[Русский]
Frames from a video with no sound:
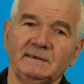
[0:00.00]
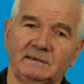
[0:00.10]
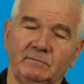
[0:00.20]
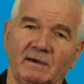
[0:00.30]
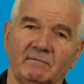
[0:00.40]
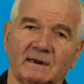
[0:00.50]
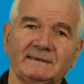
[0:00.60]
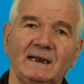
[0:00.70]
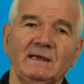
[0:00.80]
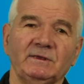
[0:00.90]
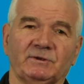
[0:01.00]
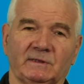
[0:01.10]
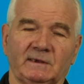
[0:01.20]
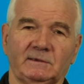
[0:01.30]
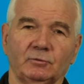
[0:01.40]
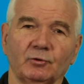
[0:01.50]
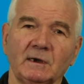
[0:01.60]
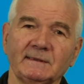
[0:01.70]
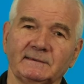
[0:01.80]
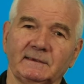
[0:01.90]
себя в различных
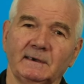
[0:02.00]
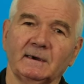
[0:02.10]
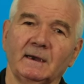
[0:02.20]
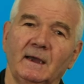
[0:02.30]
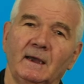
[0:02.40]
ситуациях